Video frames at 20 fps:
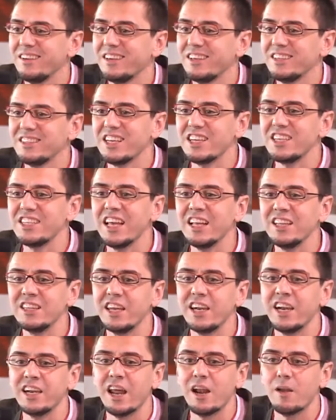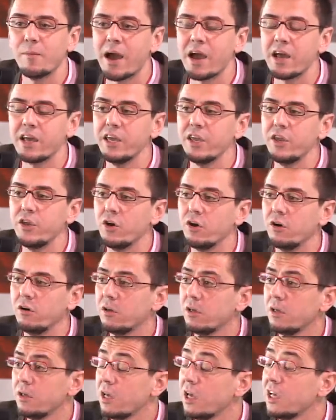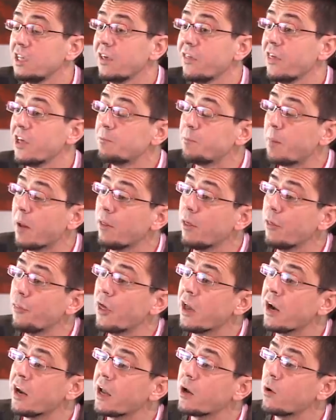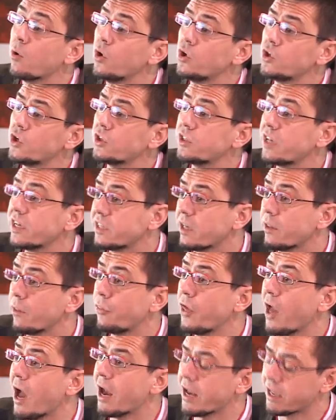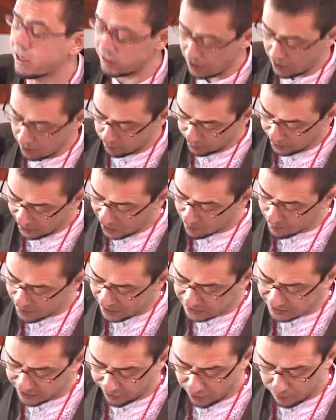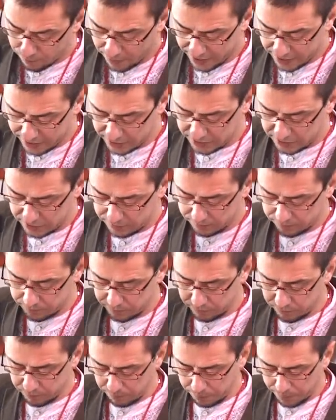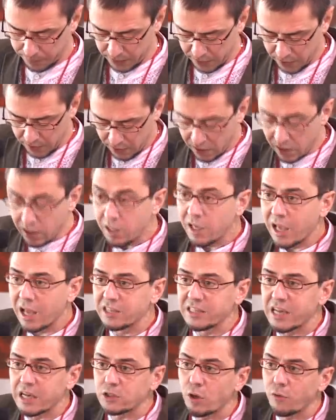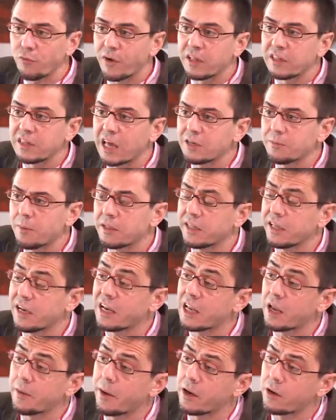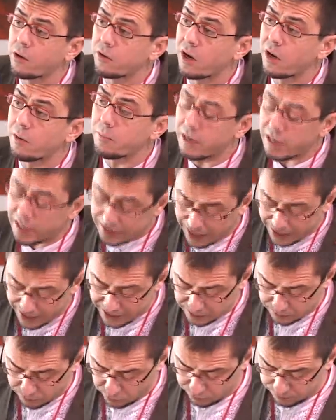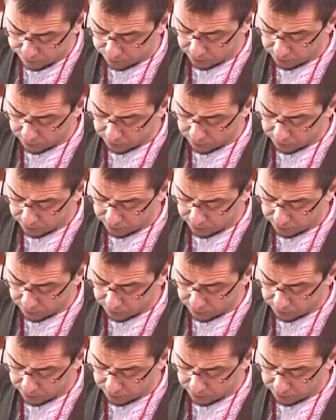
se sienten en el banquillo y se desperdicien recursos esenciales para la marcha del país. El sexto fantasma tiene que ver con el militarismo.